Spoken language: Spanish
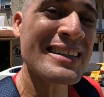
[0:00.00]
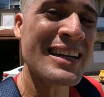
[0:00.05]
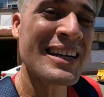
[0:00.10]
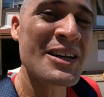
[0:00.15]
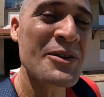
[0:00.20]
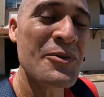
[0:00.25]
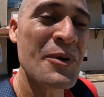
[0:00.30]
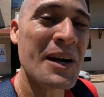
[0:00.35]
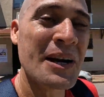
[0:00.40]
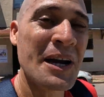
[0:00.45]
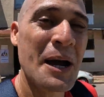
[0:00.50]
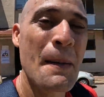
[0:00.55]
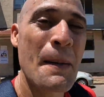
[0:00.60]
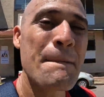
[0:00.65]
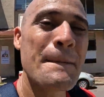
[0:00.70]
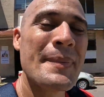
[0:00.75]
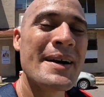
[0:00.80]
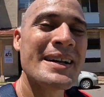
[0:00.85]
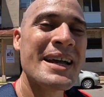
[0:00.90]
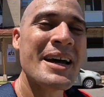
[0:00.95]
traído acá
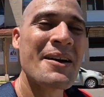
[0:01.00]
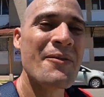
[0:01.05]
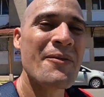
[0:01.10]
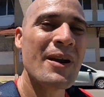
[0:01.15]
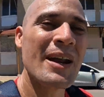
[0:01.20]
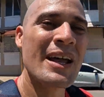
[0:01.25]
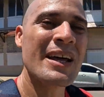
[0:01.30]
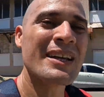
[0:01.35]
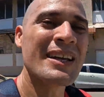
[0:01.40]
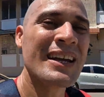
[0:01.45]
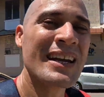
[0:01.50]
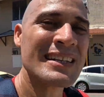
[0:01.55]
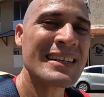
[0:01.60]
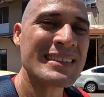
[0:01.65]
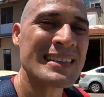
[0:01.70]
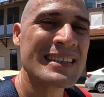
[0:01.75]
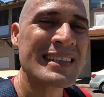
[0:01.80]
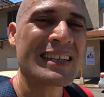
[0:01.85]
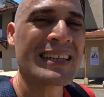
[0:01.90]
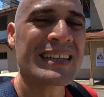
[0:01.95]
para
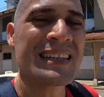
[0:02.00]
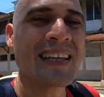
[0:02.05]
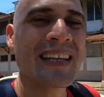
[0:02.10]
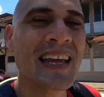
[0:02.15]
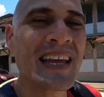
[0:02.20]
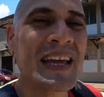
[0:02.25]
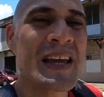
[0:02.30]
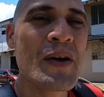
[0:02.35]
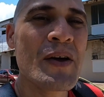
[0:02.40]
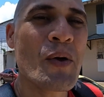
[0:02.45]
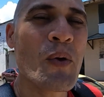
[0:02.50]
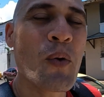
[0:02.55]
hablarles de